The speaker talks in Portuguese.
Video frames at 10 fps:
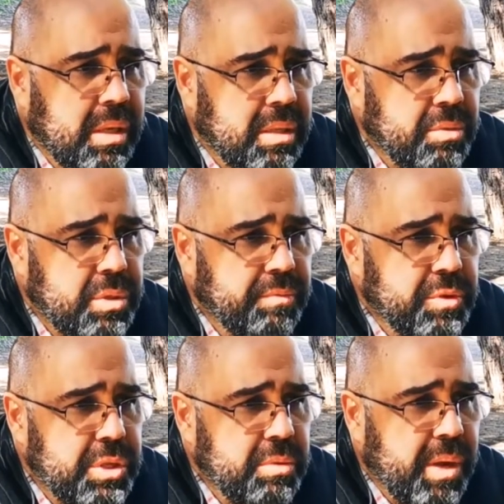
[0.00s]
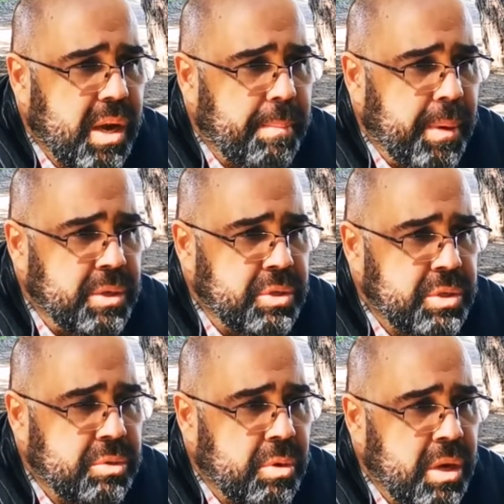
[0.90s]
Então, se você não é capaz de
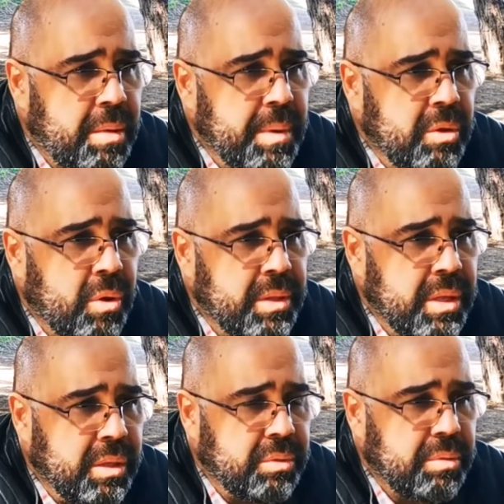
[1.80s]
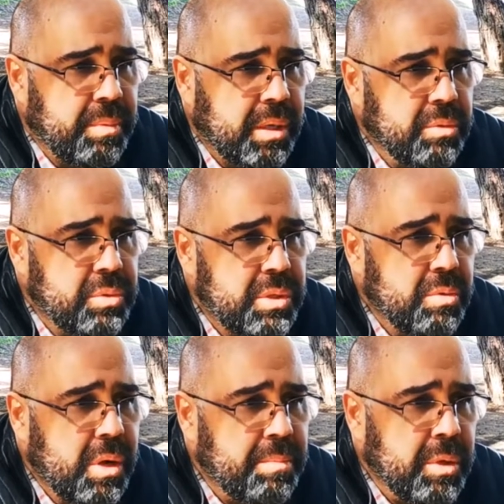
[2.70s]
se tornar melhor dentro, para que o
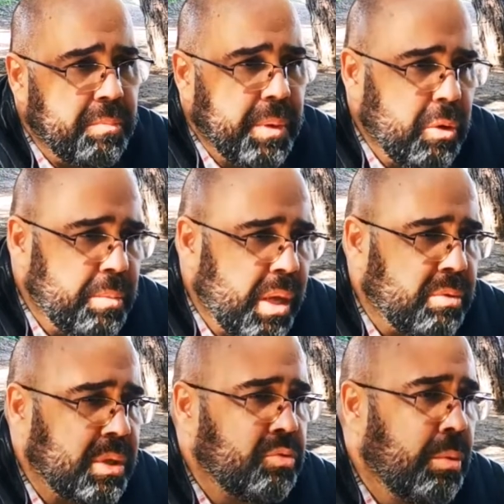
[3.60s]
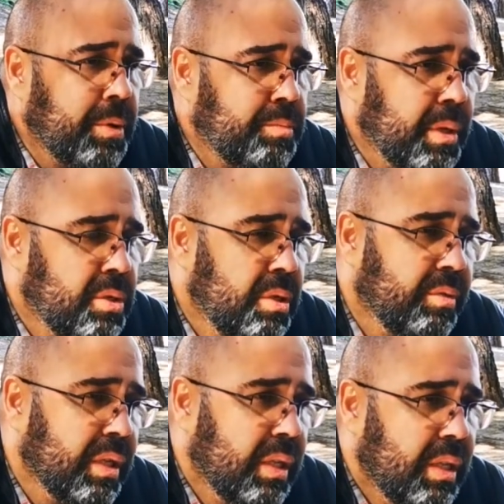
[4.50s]
seu caminho, pelo menos a sua
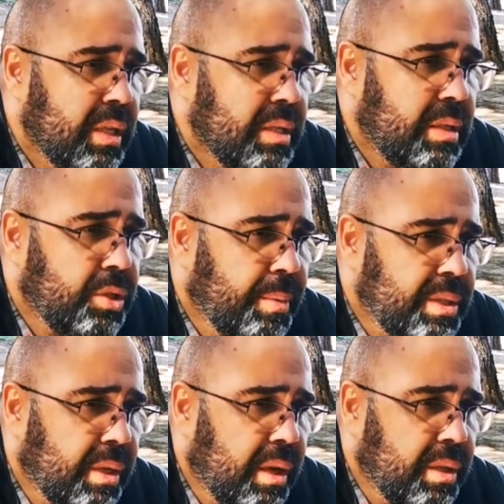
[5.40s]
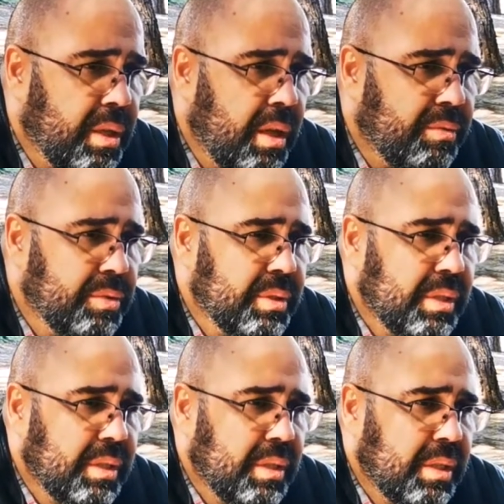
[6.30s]
perspectiva, seja mais agradável,
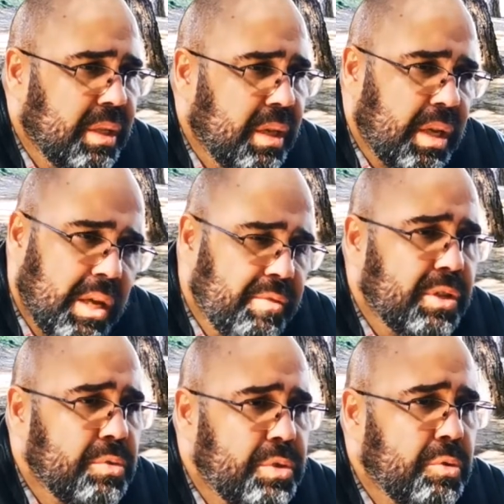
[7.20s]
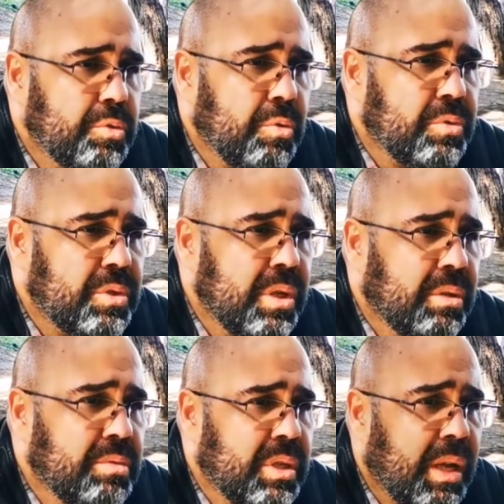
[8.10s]
reveja os seus
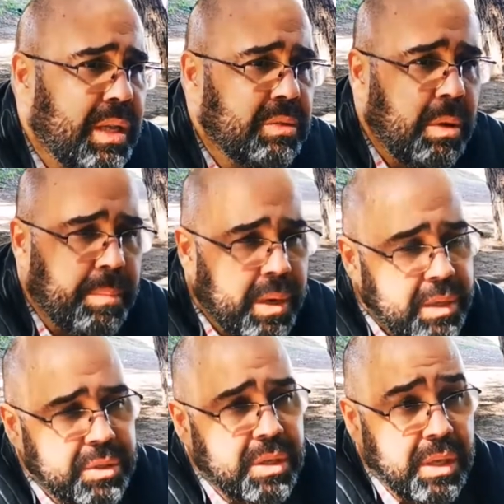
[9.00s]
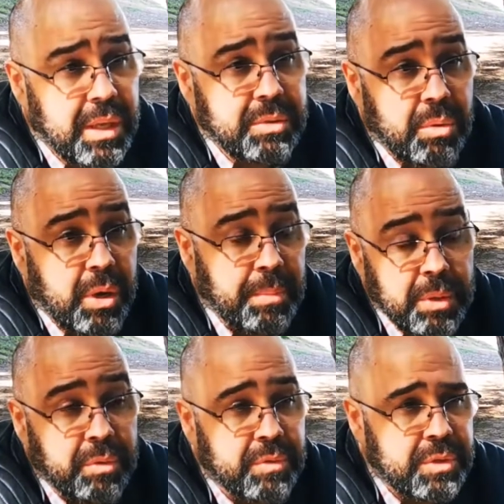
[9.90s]
conceitos em relação à prática, em relação ao
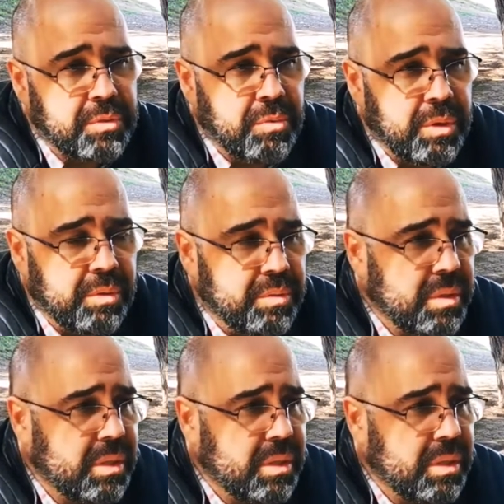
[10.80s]
caminho que você escolheu.